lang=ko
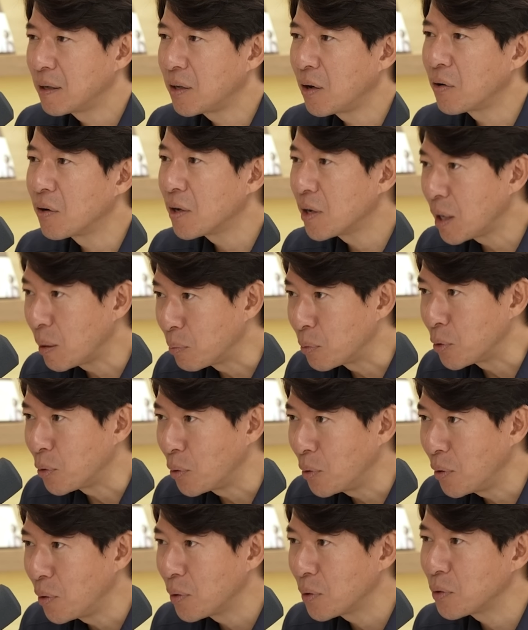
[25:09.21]

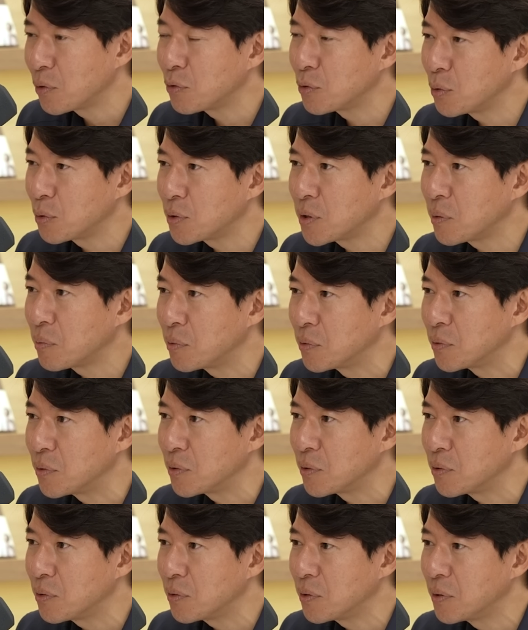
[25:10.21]
경일남도
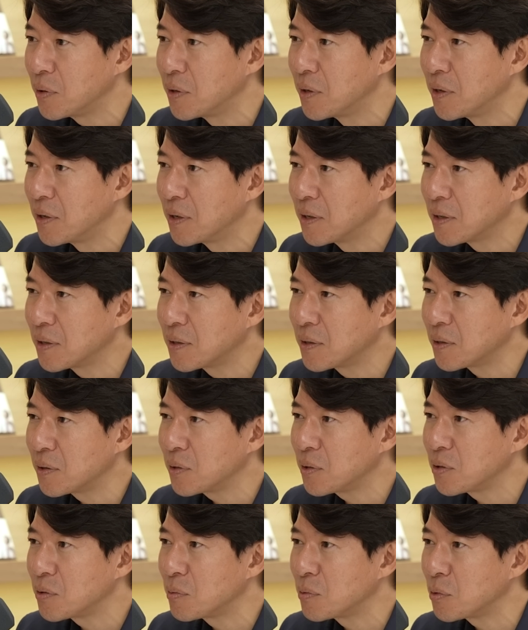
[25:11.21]
구독자분들도
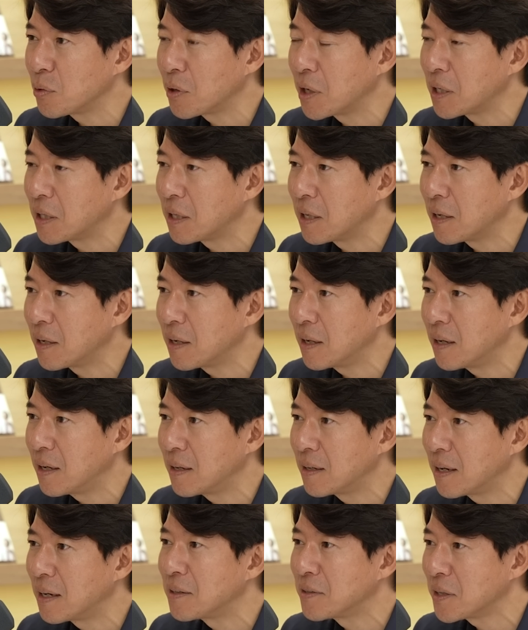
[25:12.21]
그러셨으면
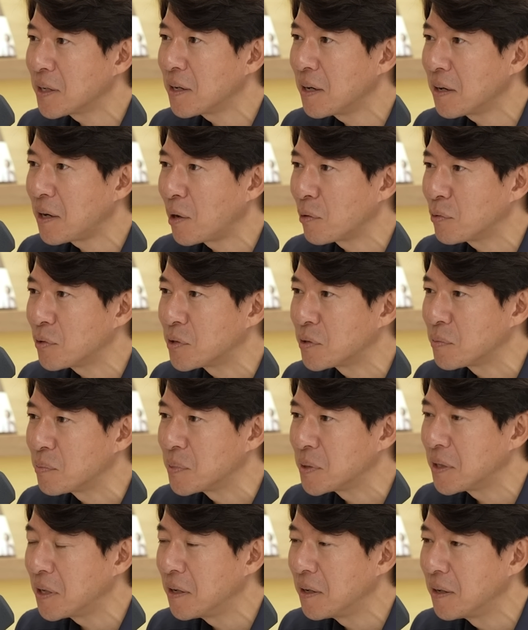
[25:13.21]
좋겠다라는 생각 을 갖고
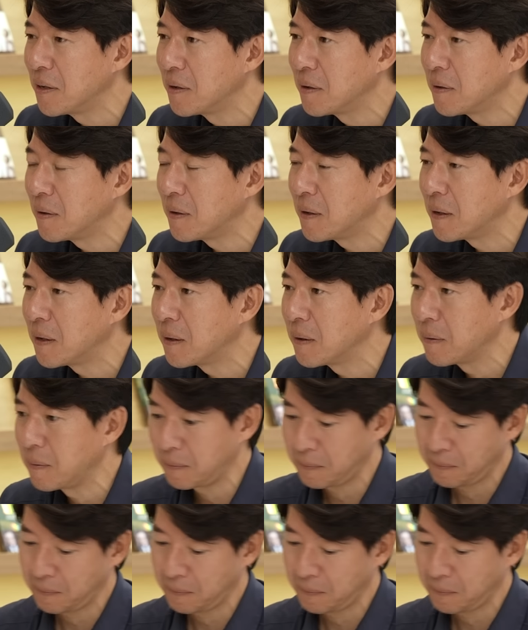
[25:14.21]
있습니다. 좋습니다. 예.